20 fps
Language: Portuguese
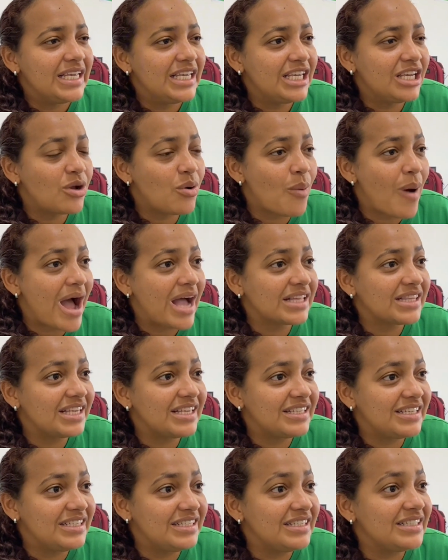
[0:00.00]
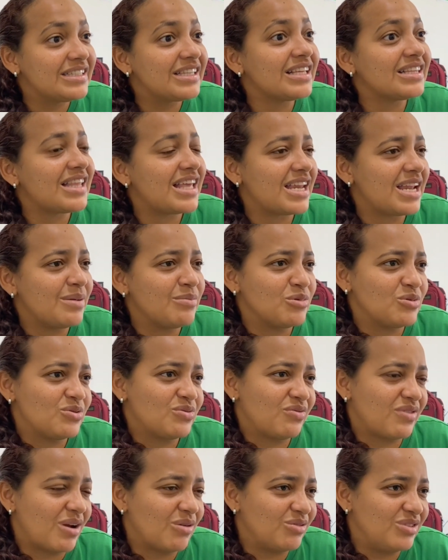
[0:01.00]
e quarta e quinta teremos
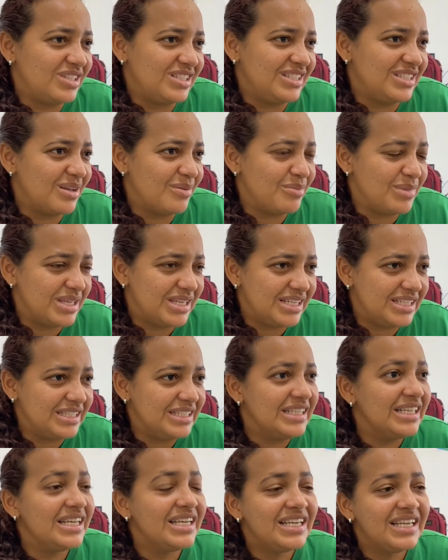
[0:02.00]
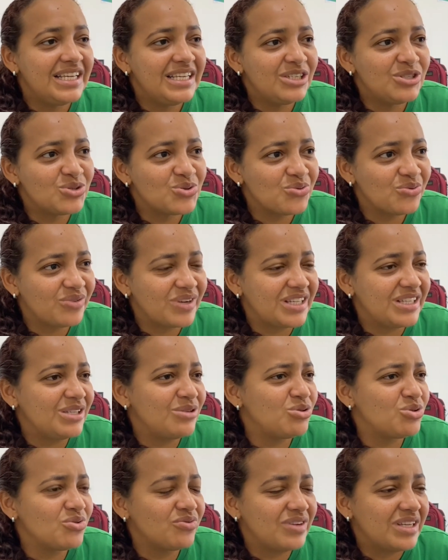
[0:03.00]
Fraldinha, Mirim e
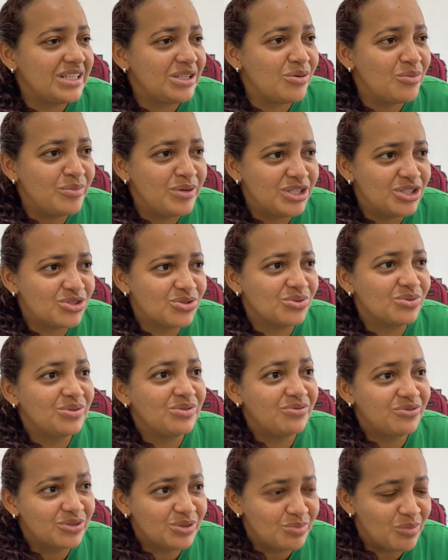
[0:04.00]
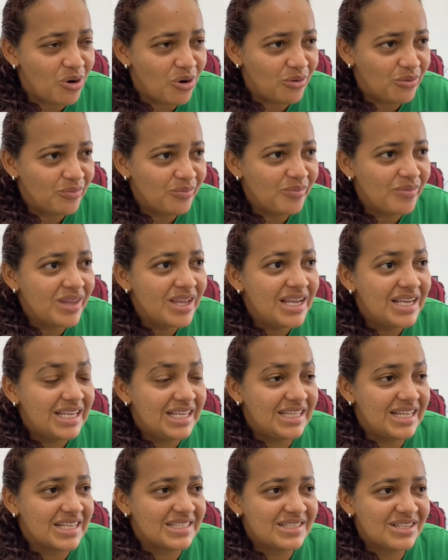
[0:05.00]
Juvenil, Juvenil Misto de Futebol.
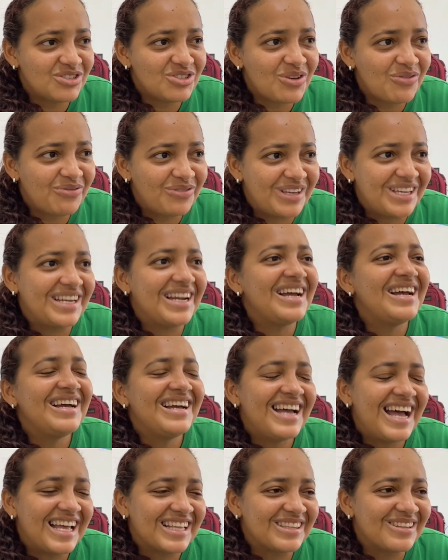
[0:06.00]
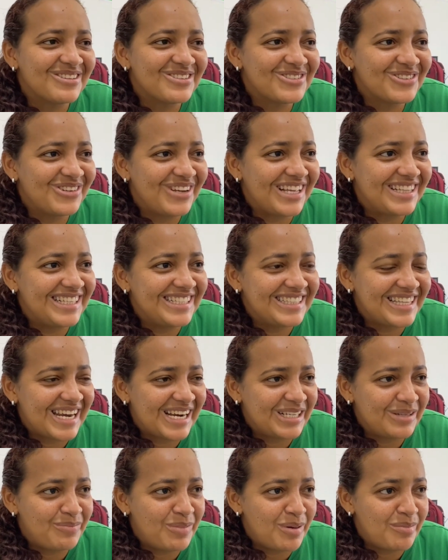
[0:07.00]
E na sexta-feira, a tão sonhada
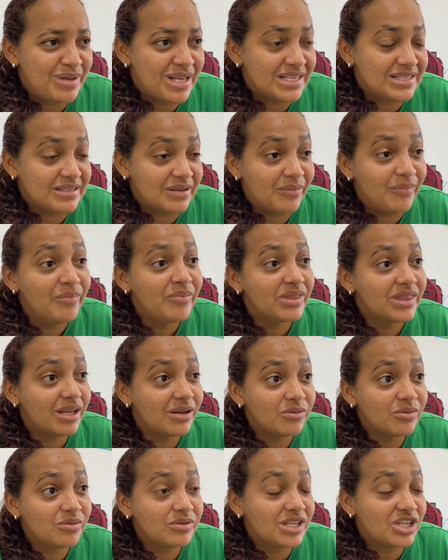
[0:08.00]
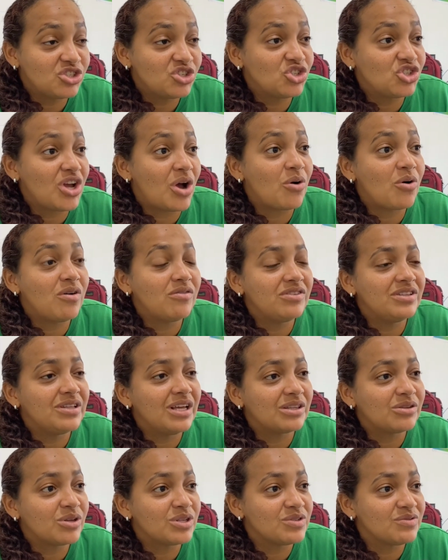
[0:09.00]
entrega de premiação. Então, desde já, eu convido
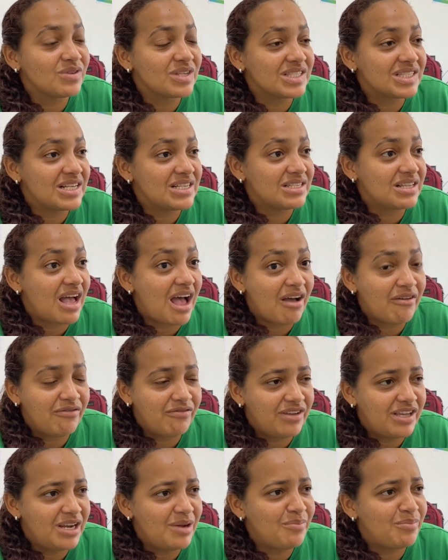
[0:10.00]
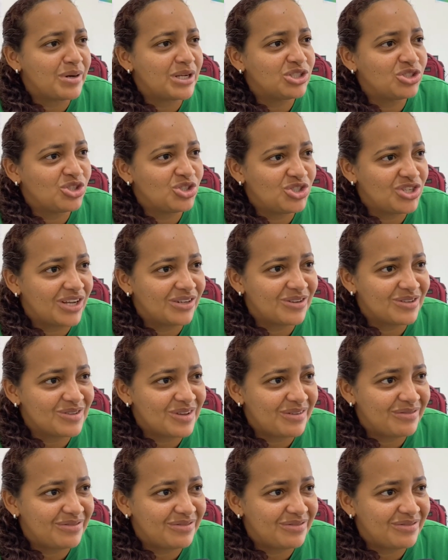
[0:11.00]
a todos vocês a virem prestigiar nosso